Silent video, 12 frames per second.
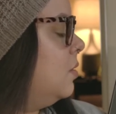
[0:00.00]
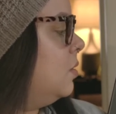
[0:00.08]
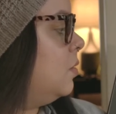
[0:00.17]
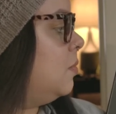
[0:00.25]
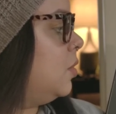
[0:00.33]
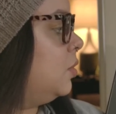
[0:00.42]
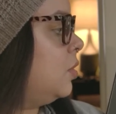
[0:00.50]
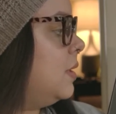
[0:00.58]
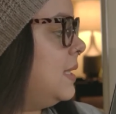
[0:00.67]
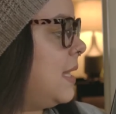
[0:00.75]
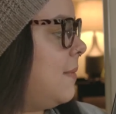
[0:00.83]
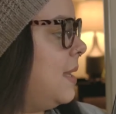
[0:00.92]
Su
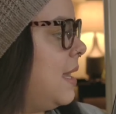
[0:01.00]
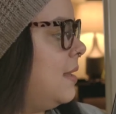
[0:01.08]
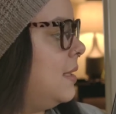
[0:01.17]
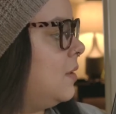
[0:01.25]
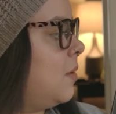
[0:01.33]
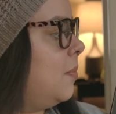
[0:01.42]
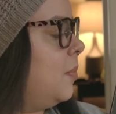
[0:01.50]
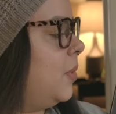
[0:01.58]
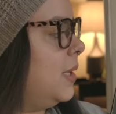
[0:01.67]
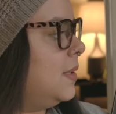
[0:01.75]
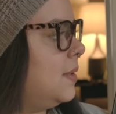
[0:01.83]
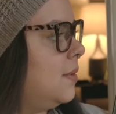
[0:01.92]
motor se había
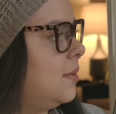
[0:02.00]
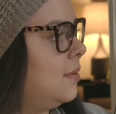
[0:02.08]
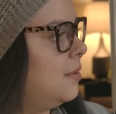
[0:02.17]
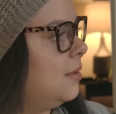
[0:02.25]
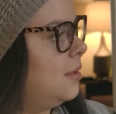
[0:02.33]
descompuesto